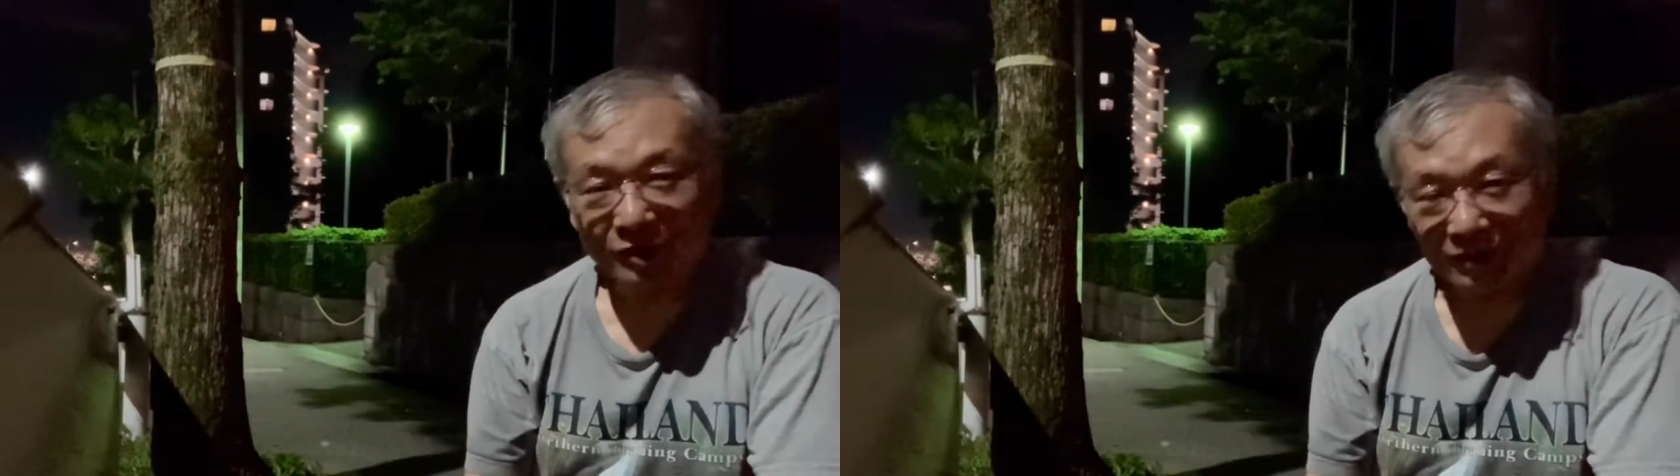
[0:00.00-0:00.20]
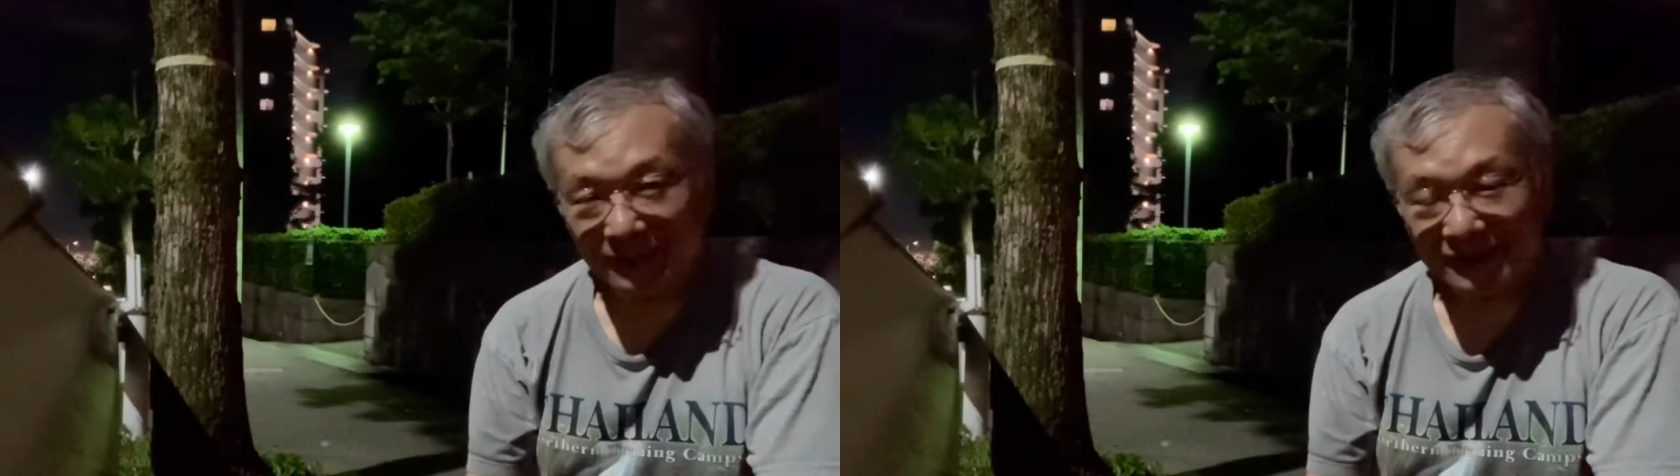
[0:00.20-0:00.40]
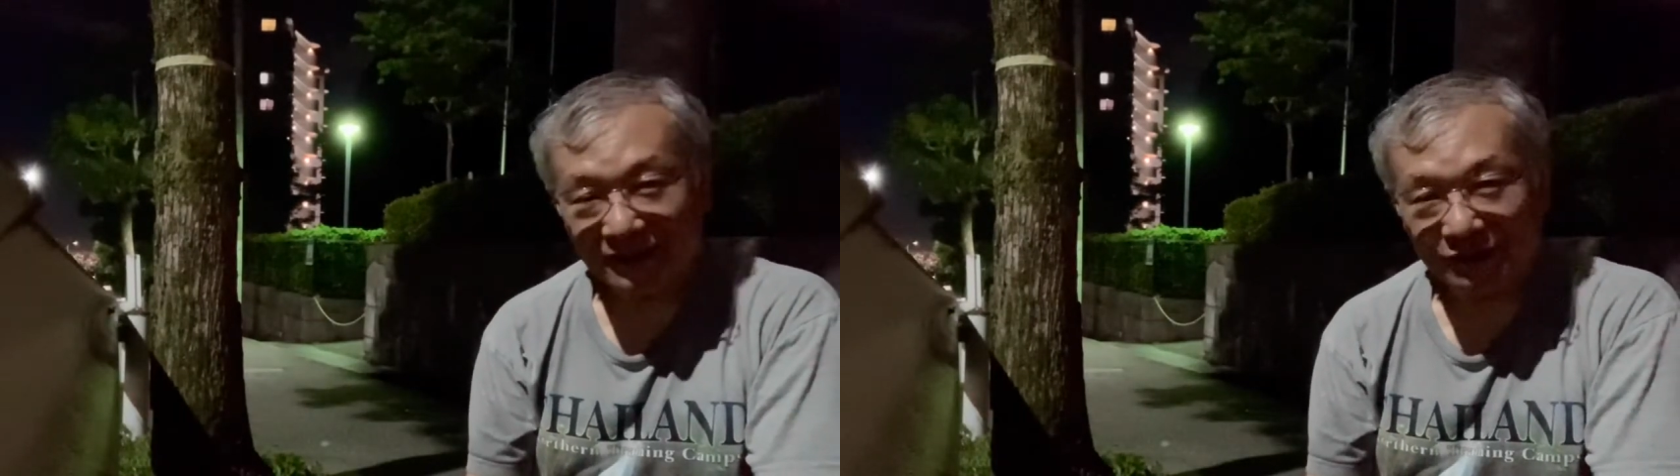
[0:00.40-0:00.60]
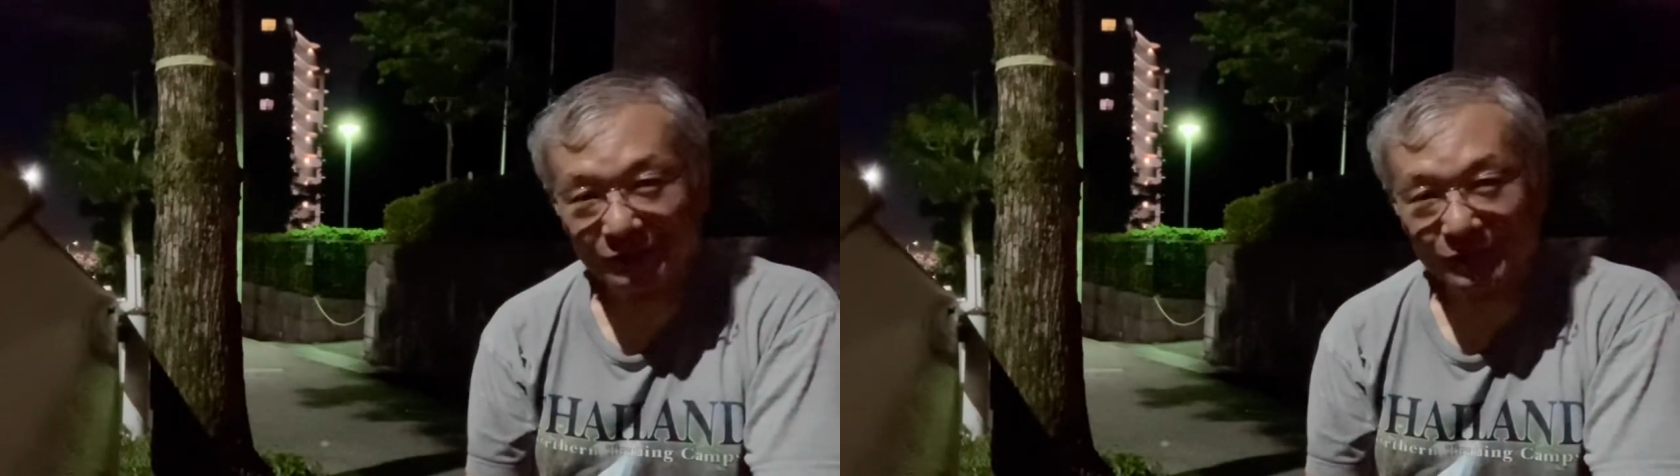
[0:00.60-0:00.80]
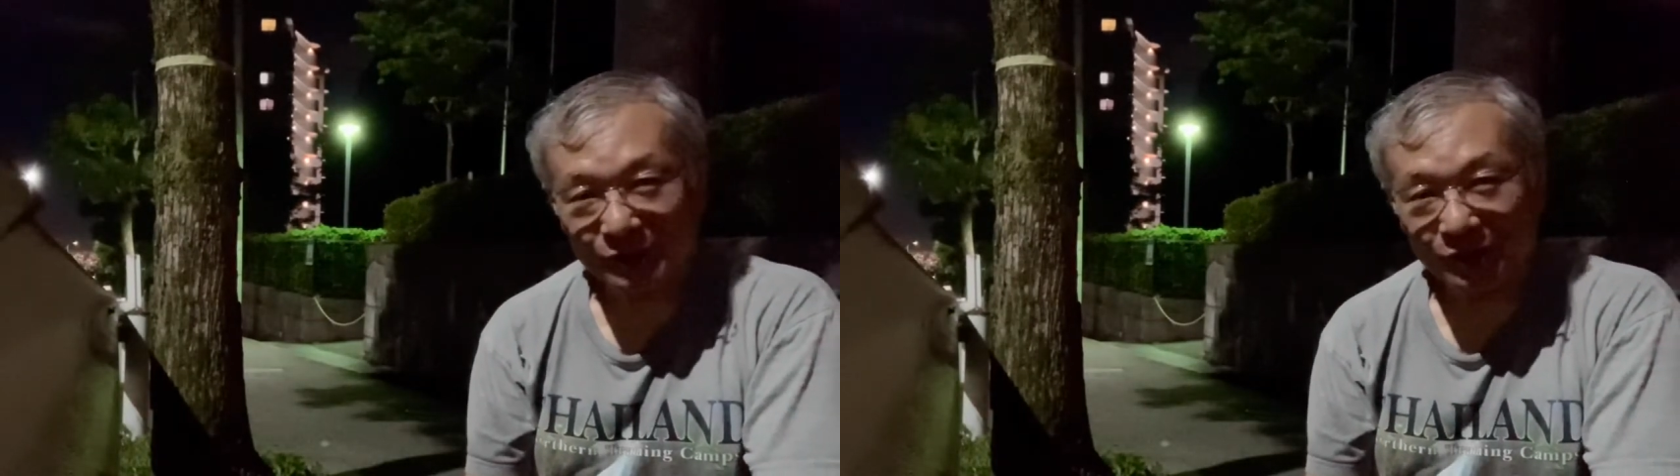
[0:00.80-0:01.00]
ピオグマさん
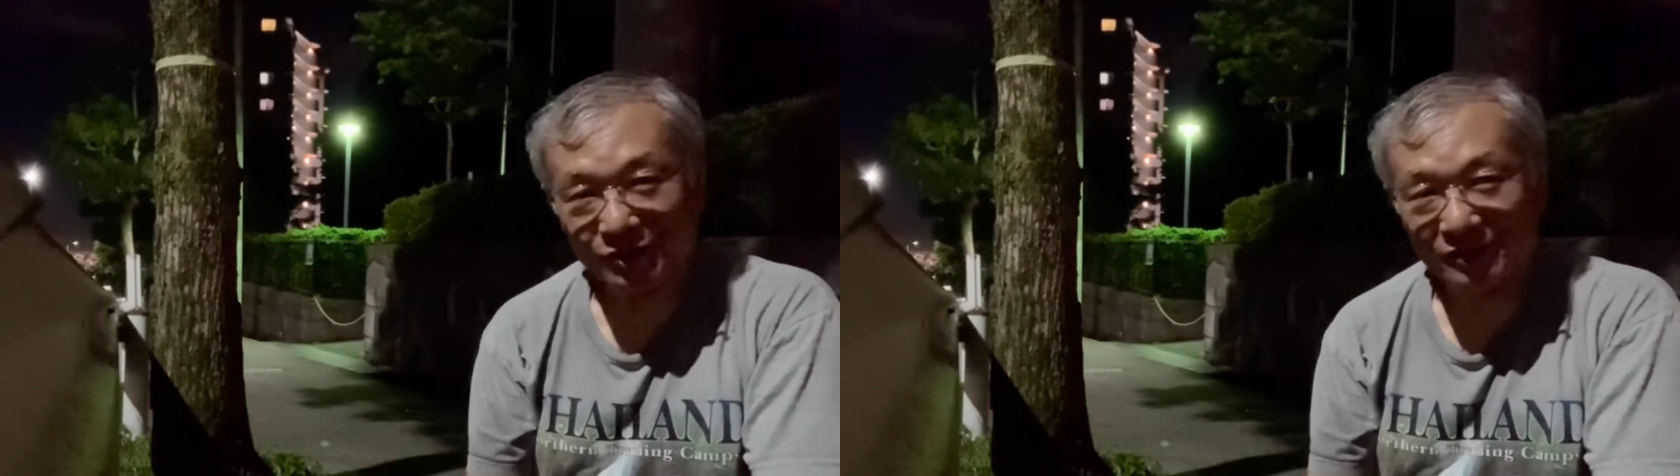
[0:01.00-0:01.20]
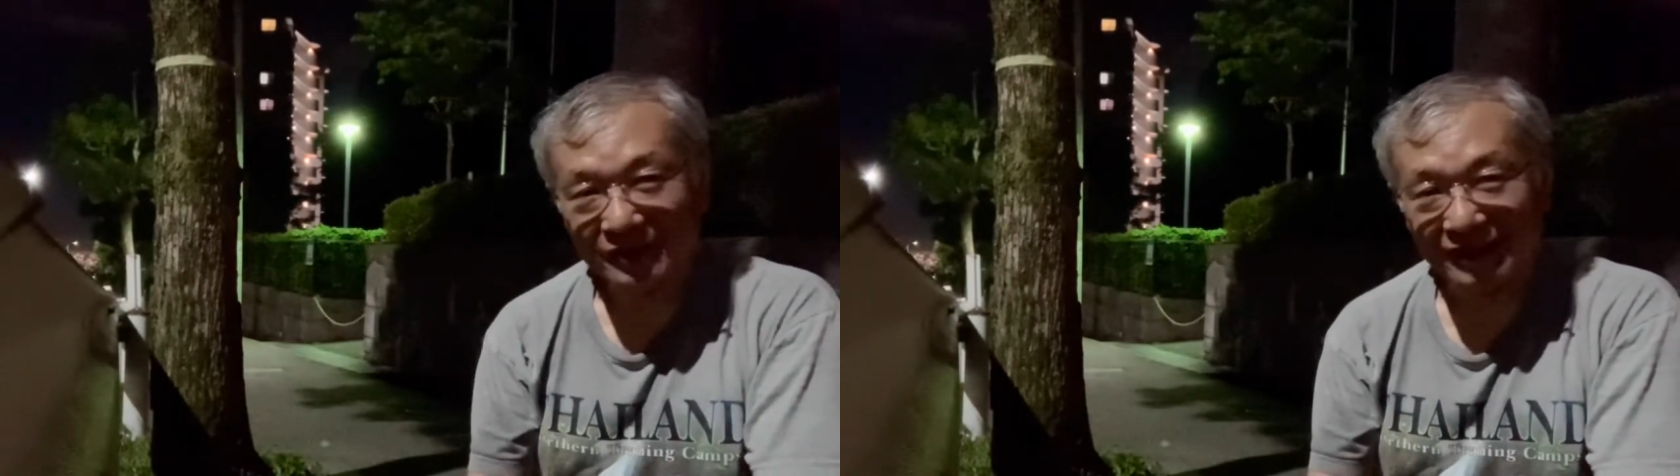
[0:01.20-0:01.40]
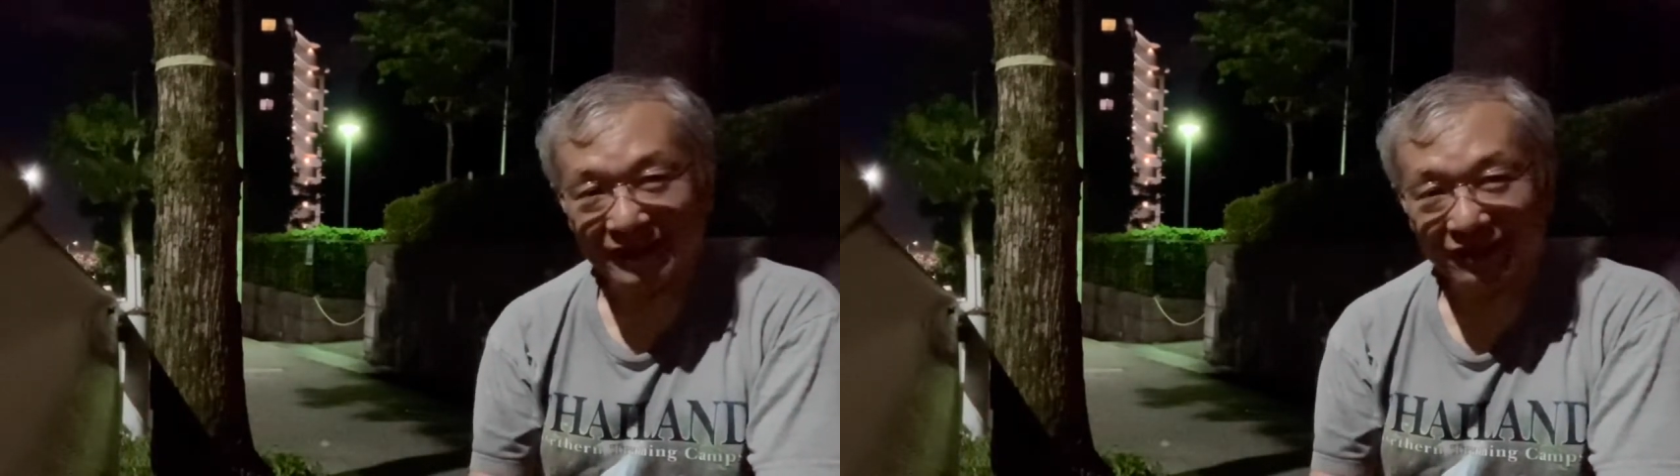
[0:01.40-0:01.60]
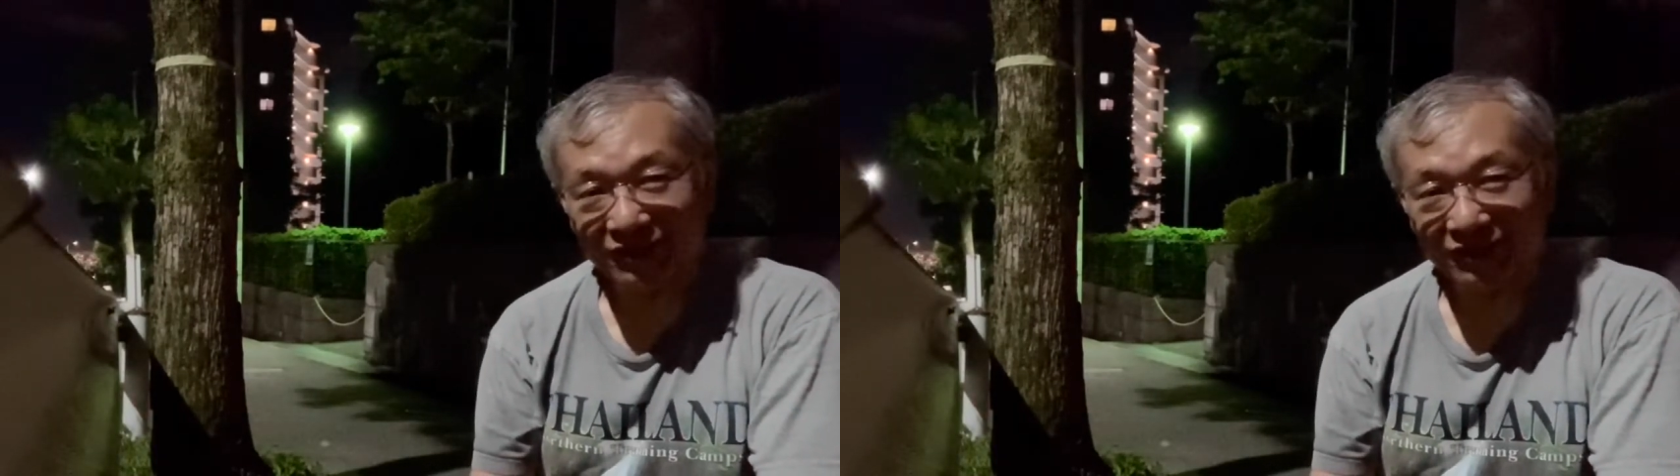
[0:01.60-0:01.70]
の無糖素振り